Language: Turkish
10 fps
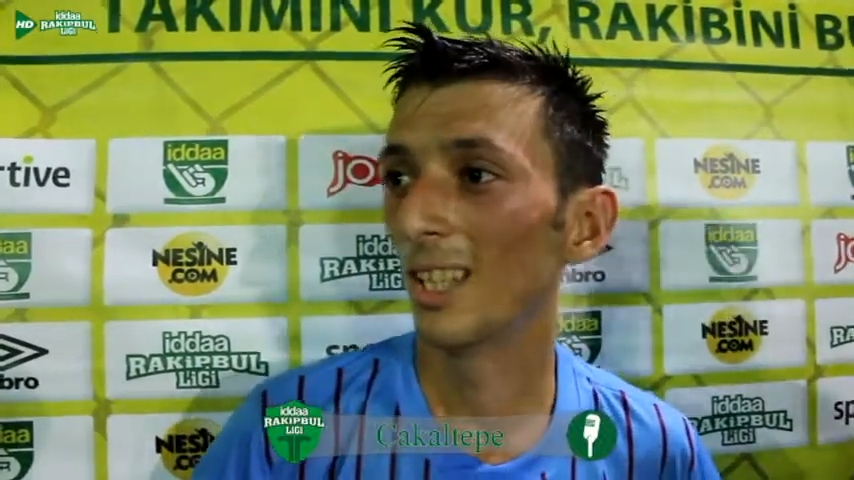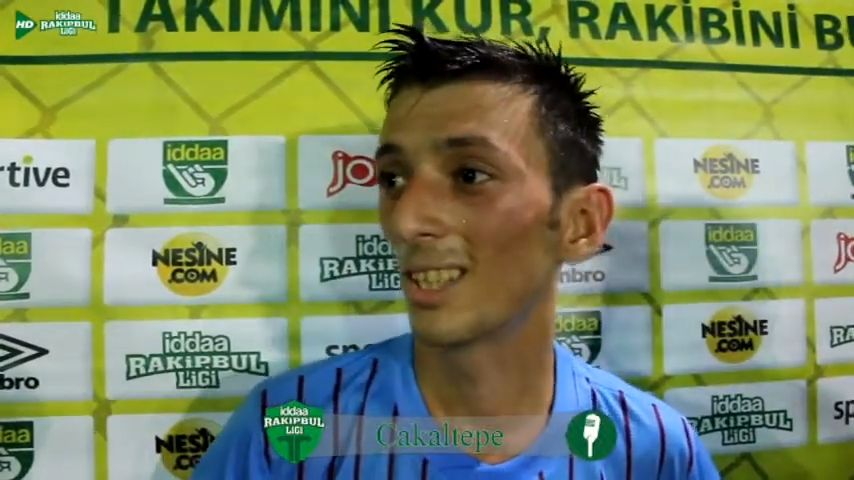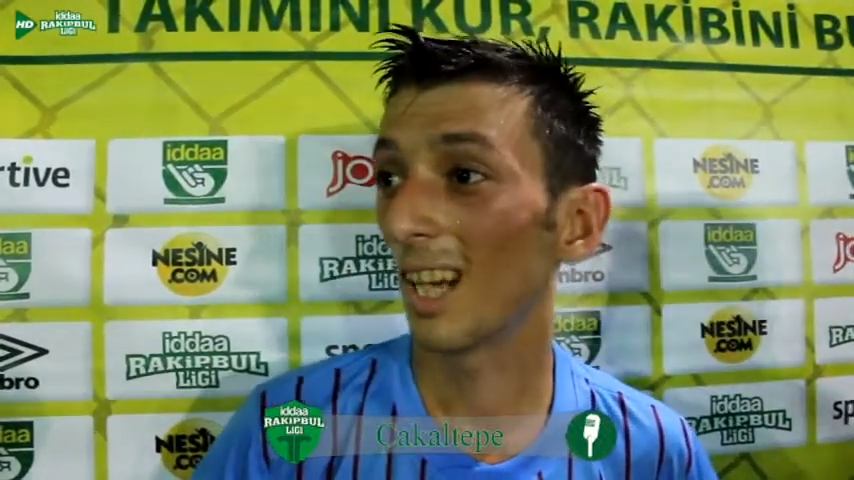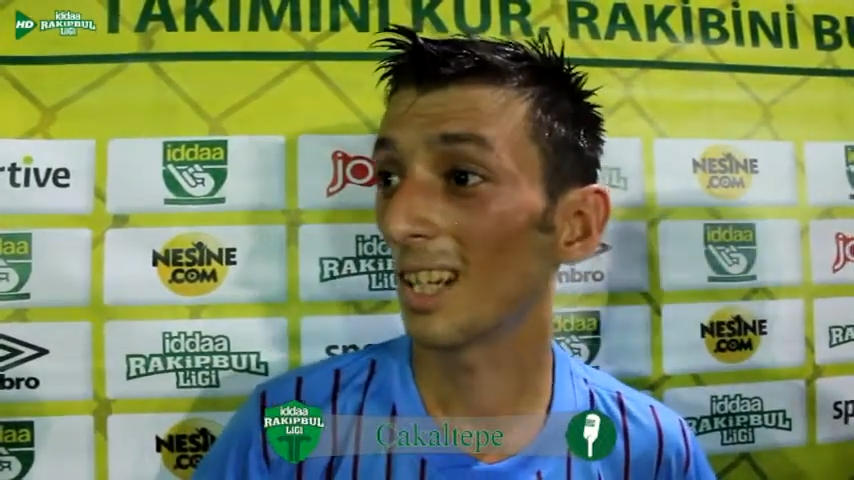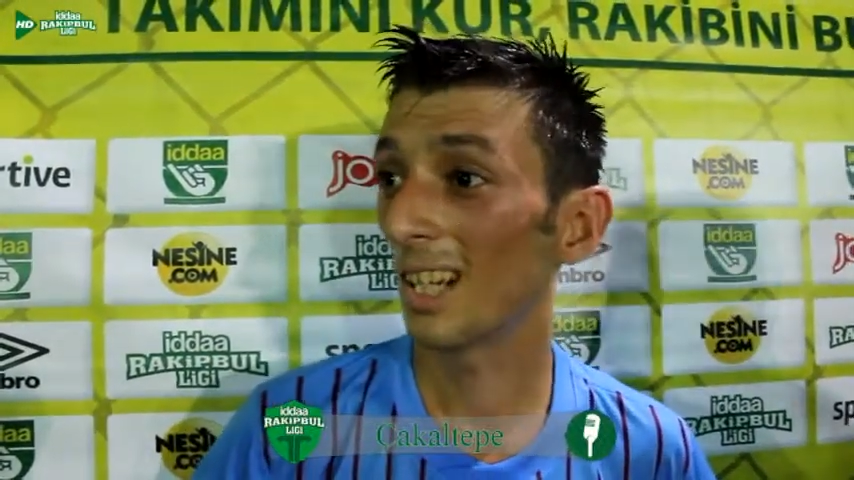
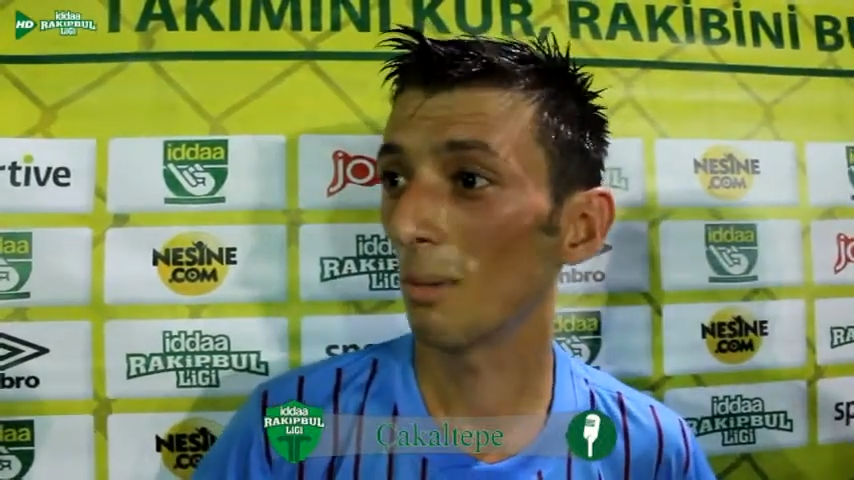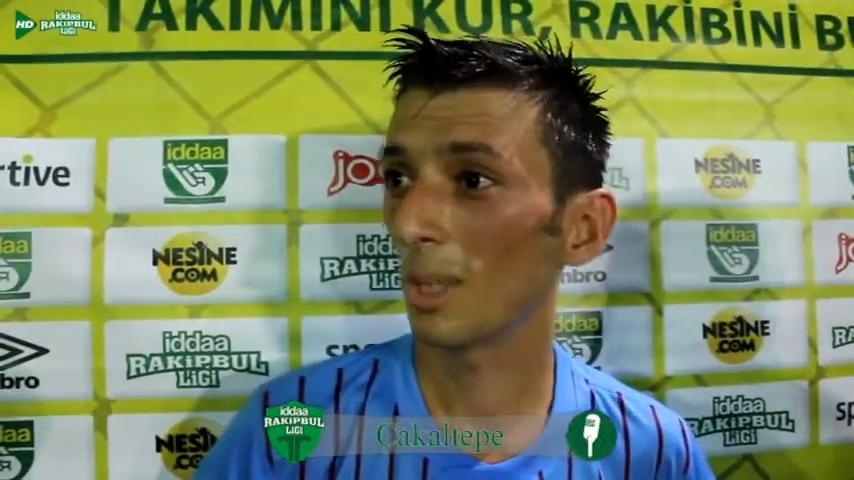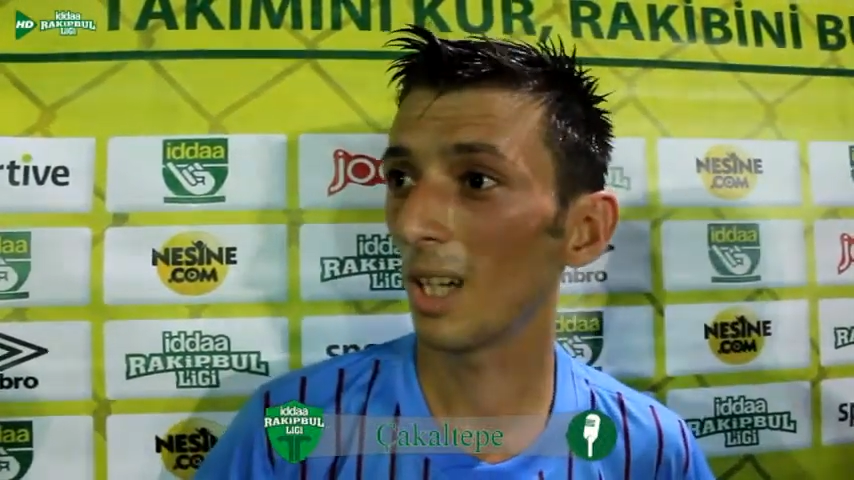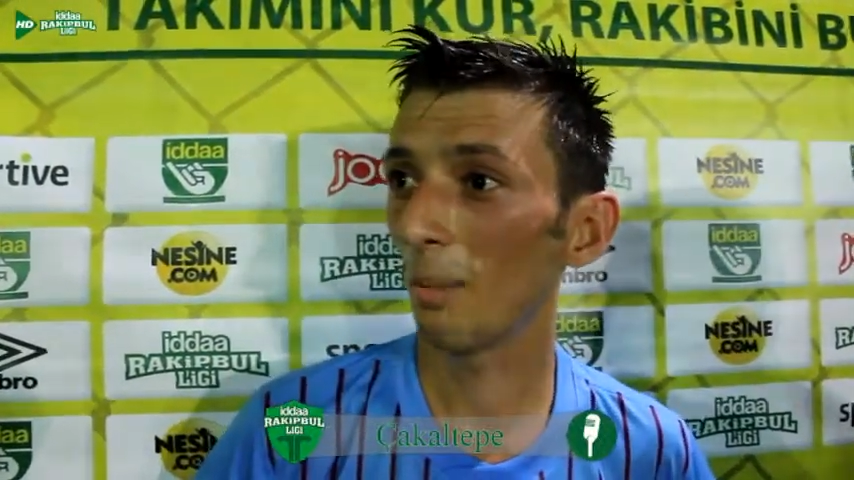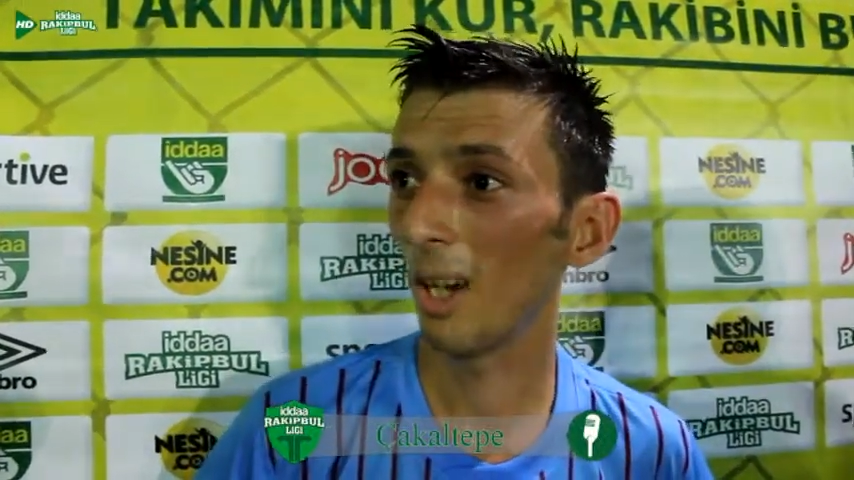
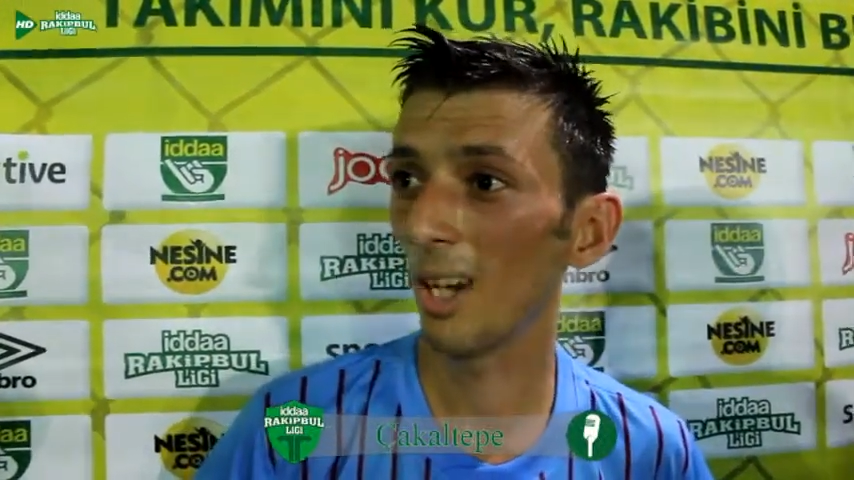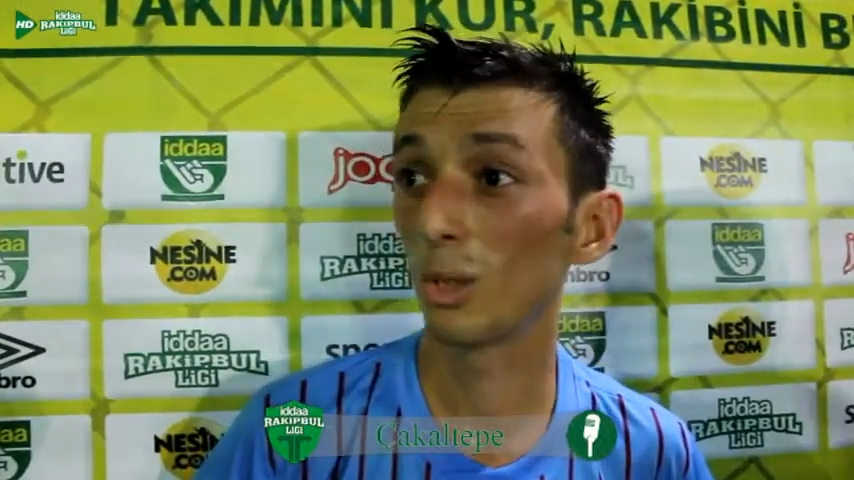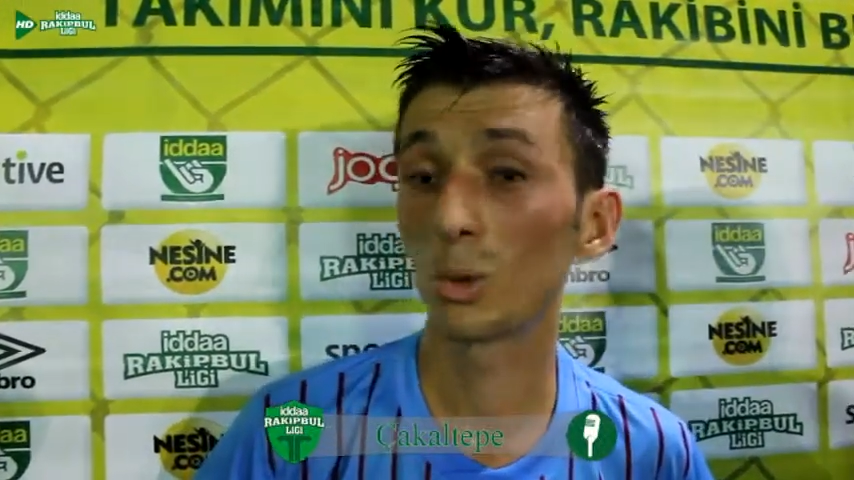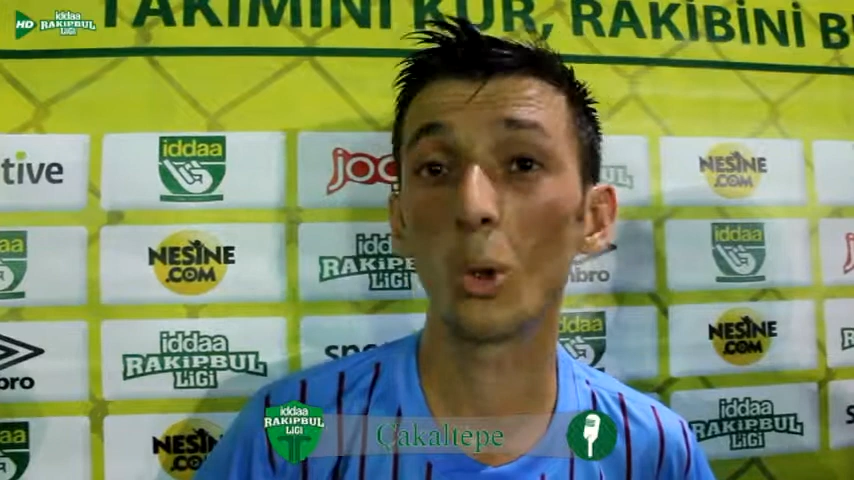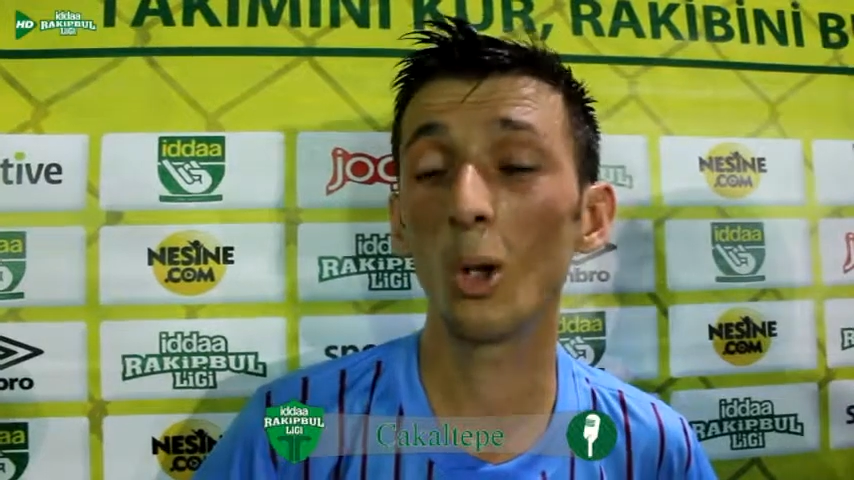sergilemedik ama
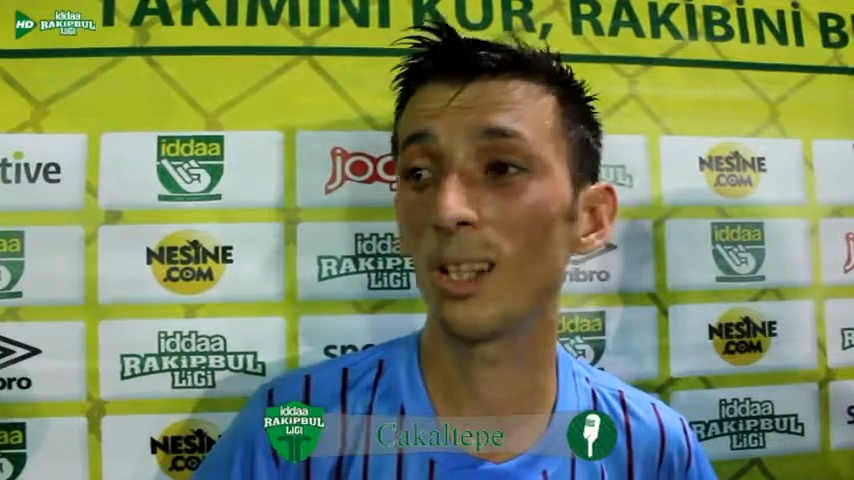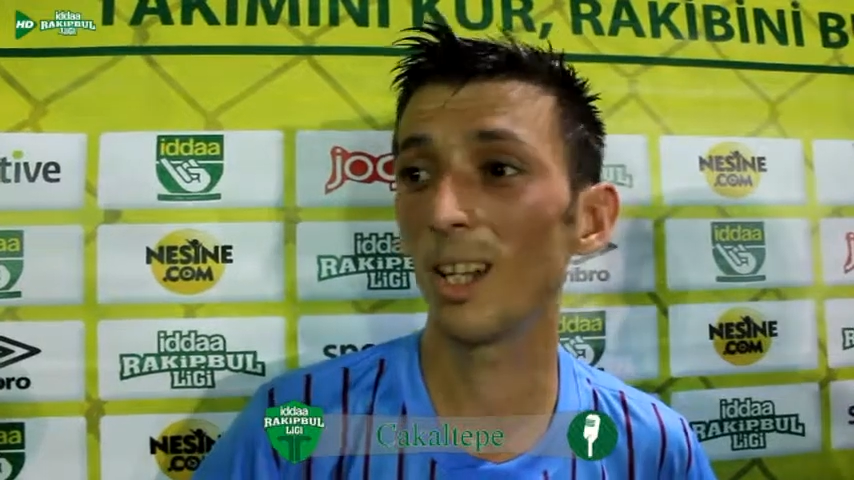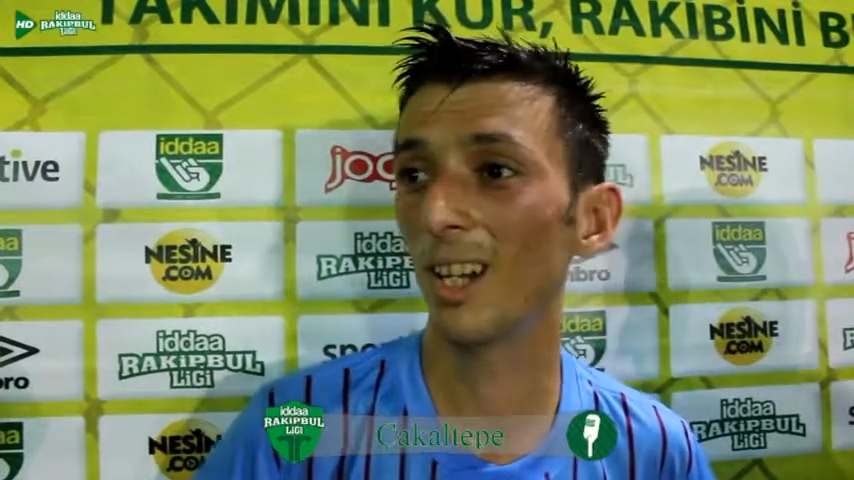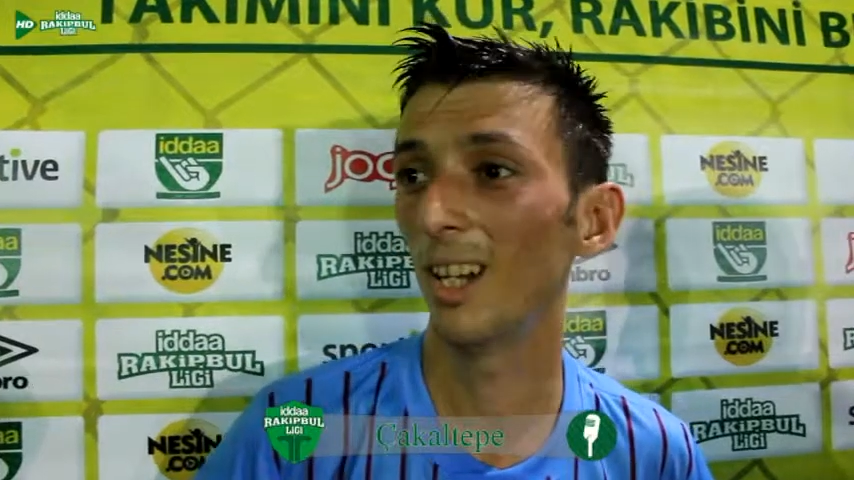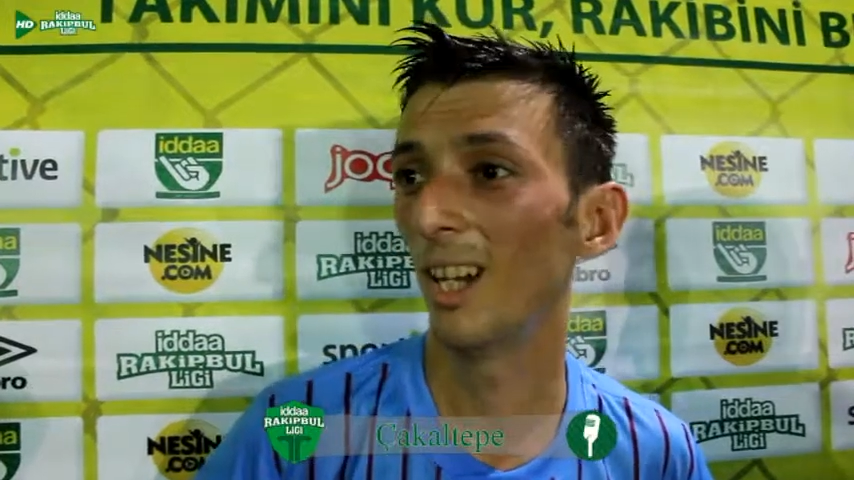son anda